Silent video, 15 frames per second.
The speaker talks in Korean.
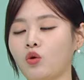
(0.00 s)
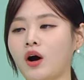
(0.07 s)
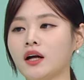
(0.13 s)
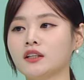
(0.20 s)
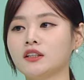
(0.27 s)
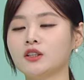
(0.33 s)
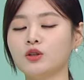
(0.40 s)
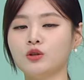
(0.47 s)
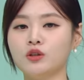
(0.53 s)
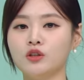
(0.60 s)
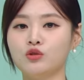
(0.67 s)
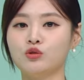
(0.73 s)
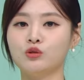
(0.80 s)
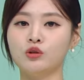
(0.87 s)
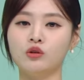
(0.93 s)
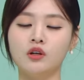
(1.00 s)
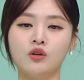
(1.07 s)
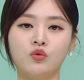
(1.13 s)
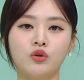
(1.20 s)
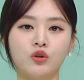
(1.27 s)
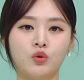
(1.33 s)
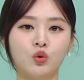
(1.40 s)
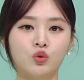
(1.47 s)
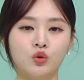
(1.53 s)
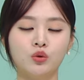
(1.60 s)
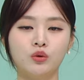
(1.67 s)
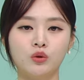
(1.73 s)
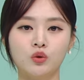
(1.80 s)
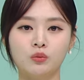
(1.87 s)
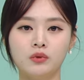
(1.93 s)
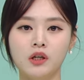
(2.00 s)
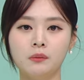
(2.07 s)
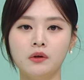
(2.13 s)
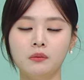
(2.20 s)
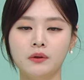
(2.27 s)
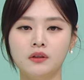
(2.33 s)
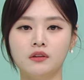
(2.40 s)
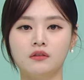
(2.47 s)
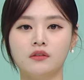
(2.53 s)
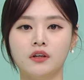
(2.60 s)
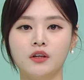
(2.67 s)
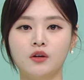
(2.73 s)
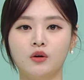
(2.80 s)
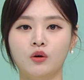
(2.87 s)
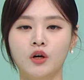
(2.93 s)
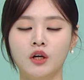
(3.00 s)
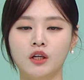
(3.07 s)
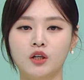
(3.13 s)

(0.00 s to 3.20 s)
관절을 구성하고 있는 요소들을 좀 살펴봤는데요.